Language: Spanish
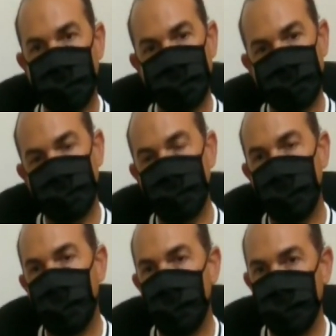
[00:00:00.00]
Santiago más
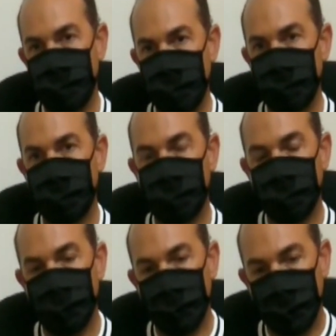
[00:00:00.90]
céntrico
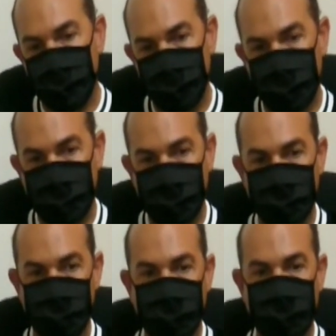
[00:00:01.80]
eh, para
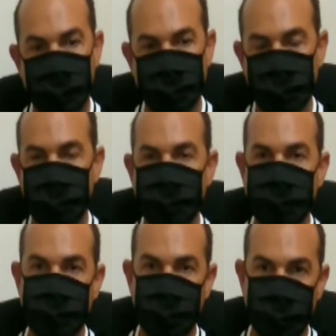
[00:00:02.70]
nosotros
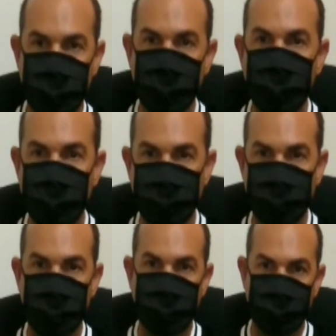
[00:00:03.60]
desarrollar nuestras
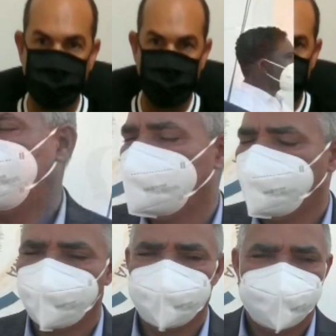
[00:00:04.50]
operaciones. Es que
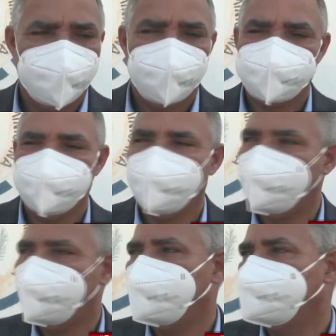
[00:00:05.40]
la frontera sin
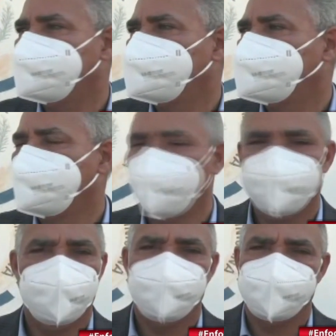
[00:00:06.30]
la ley
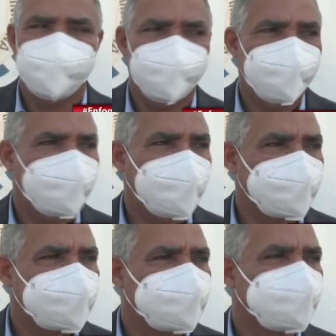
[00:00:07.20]
no tiene
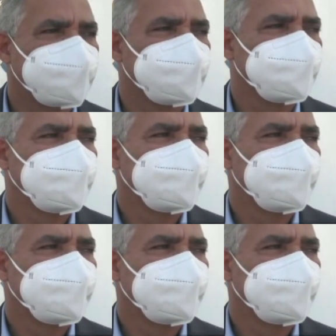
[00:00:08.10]
posibilidades.